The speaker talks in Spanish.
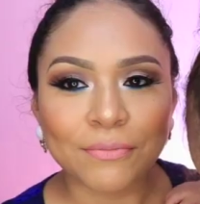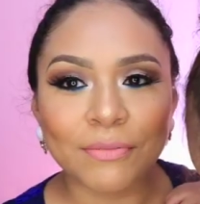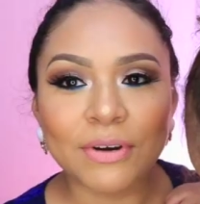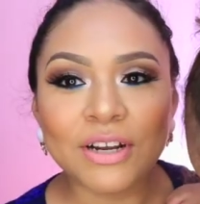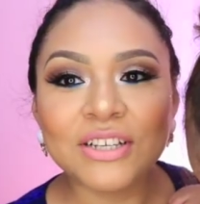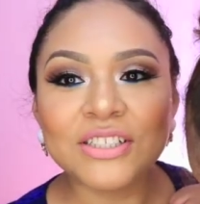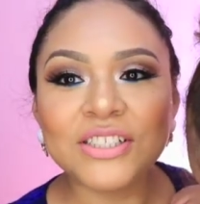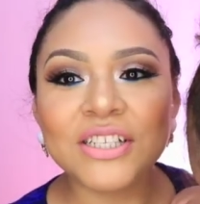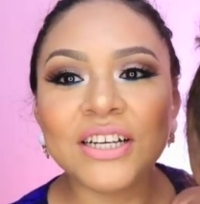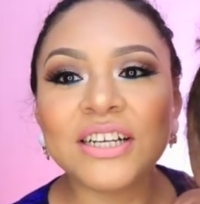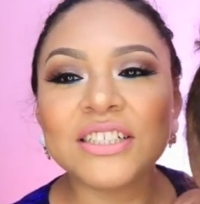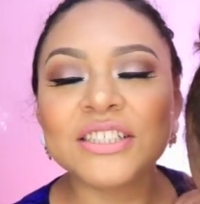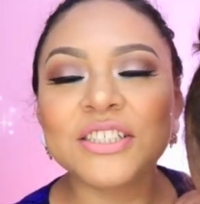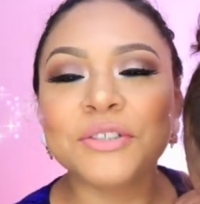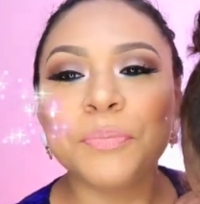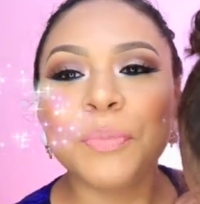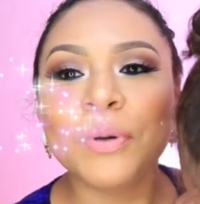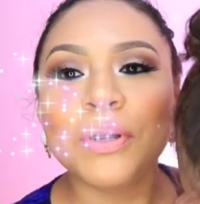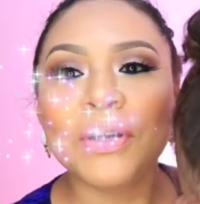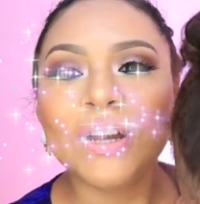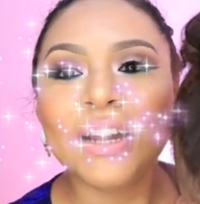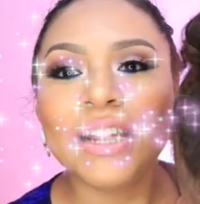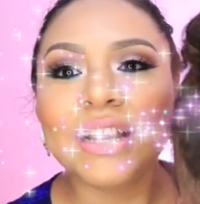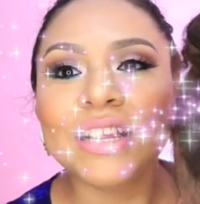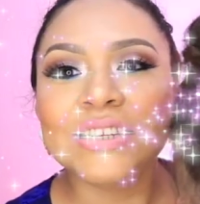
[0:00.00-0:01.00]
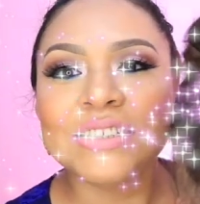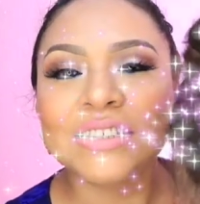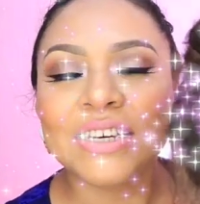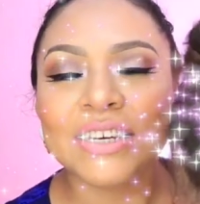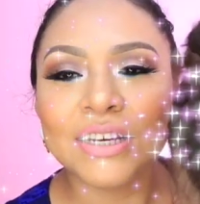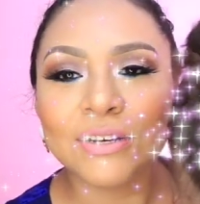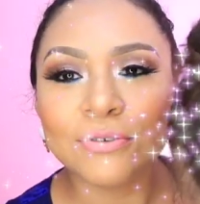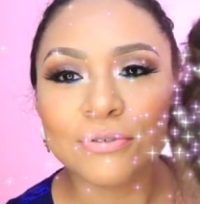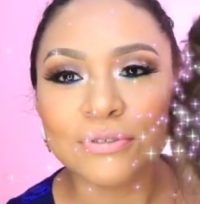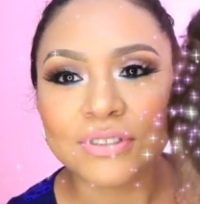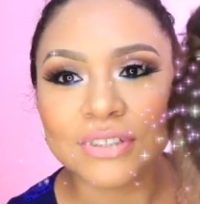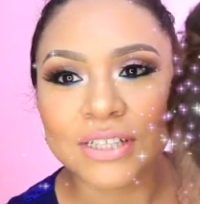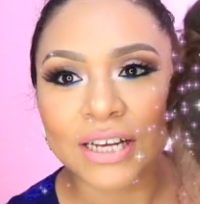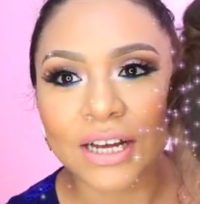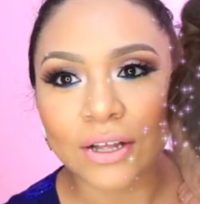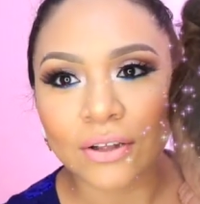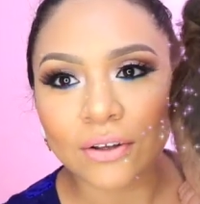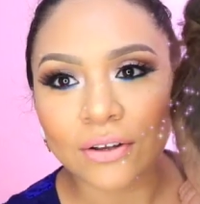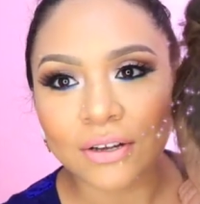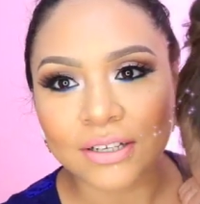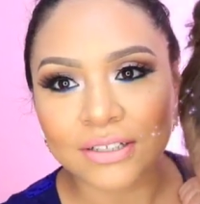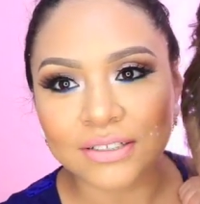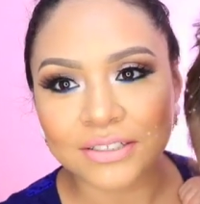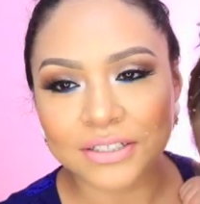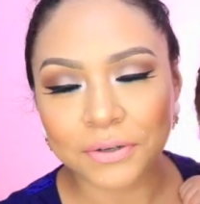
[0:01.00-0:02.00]
Bueno chicas, espero que les haya
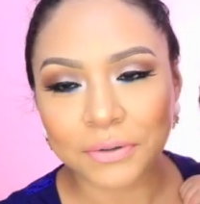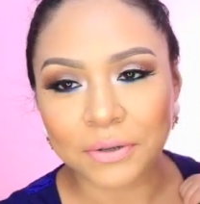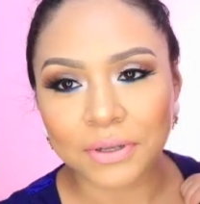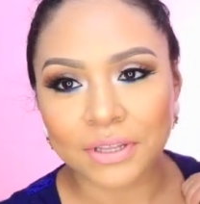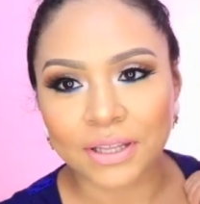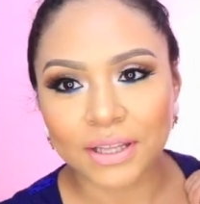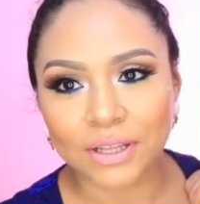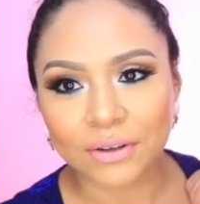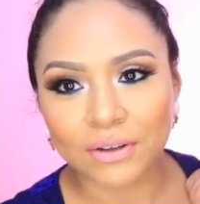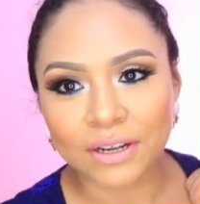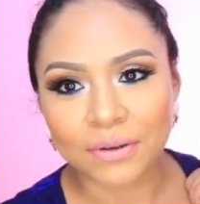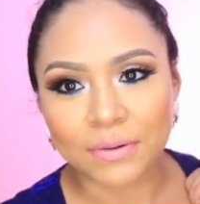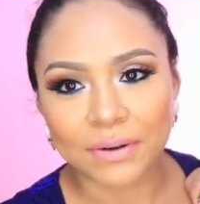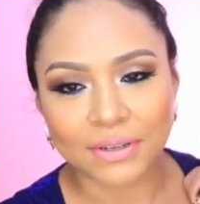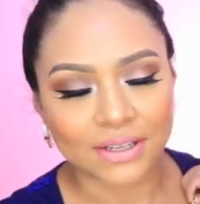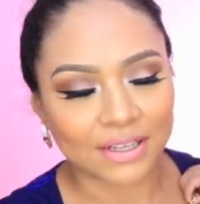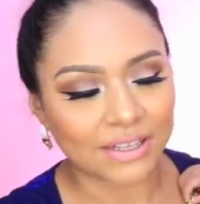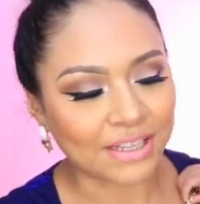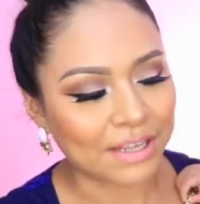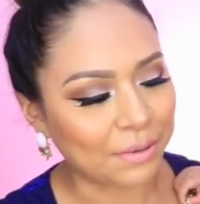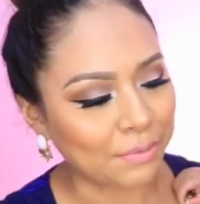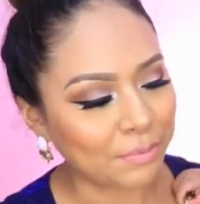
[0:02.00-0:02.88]
gustado este video, la verdad,